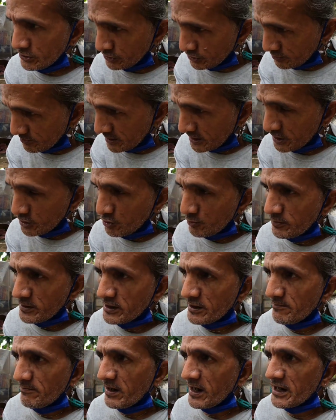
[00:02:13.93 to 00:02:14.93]
yung mga lupa
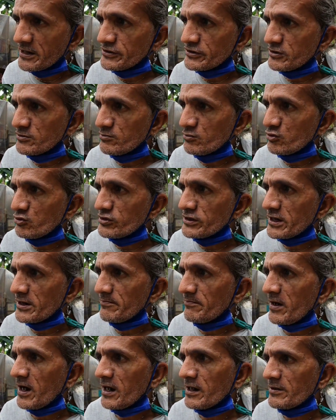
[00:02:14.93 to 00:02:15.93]
na bakante
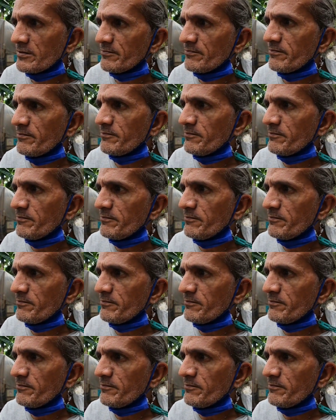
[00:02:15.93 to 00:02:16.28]
muna pa,